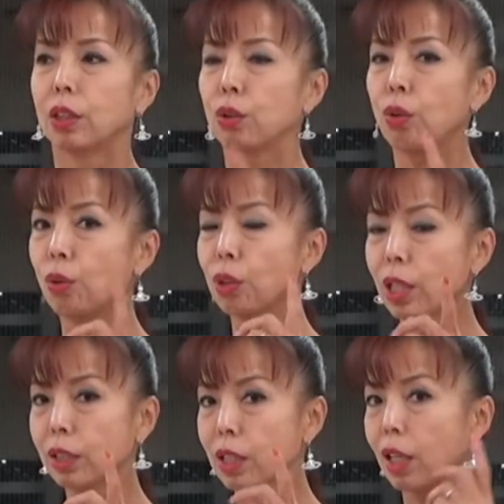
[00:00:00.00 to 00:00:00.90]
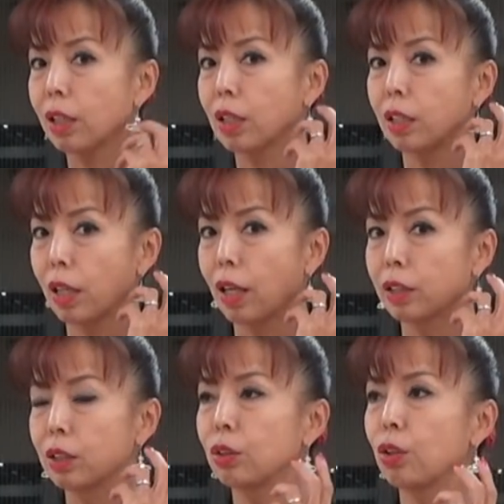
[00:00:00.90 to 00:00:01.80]
でそうやってやってて
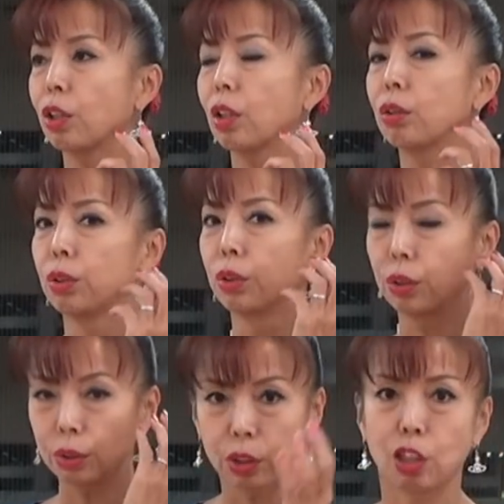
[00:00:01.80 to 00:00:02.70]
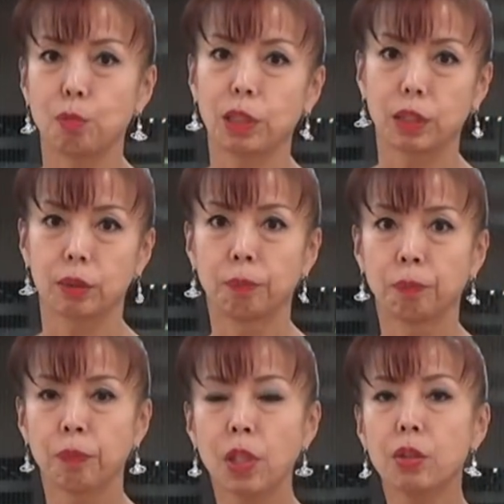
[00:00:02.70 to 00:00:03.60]
ずっとやってると緩んできます
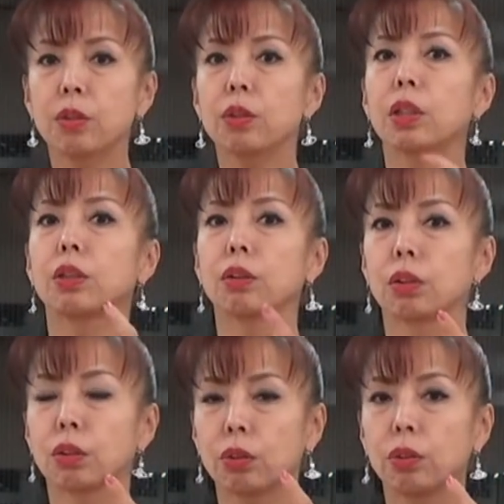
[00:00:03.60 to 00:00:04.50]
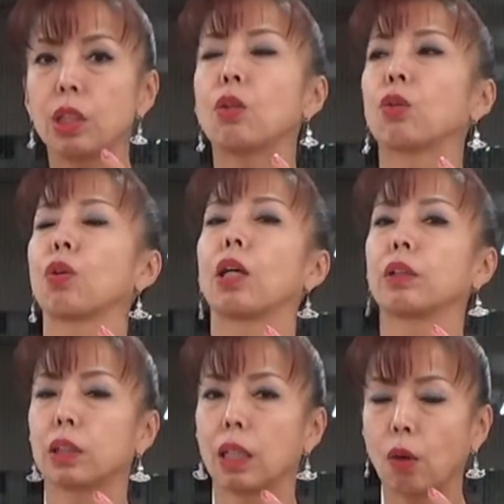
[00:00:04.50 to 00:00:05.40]
で緩んでくるとすごくいいことがあるん
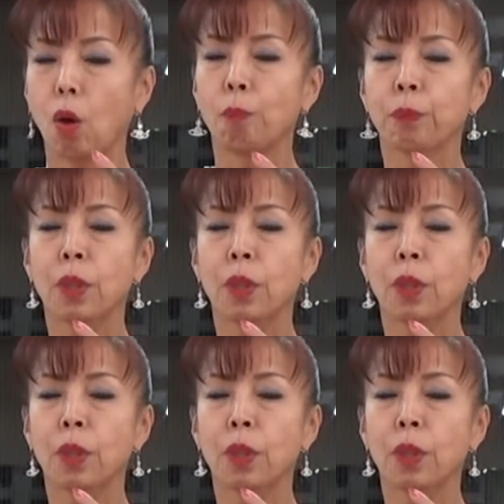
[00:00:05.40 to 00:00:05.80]
ですけど、